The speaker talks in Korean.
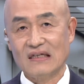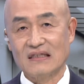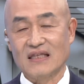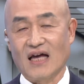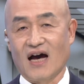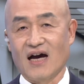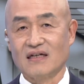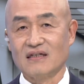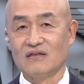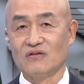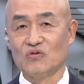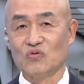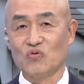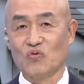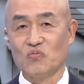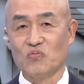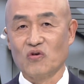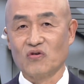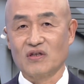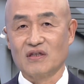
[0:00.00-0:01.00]
다른
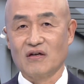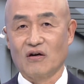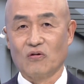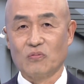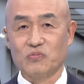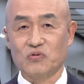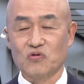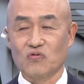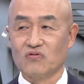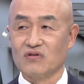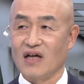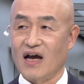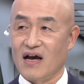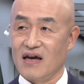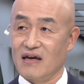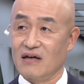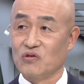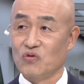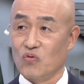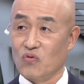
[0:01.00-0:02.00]
종목이나 업종은
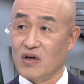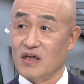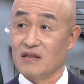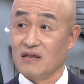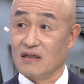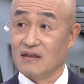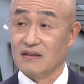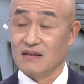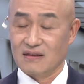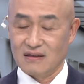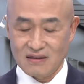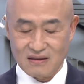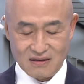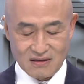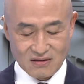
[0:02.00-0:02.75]
아예 소외되는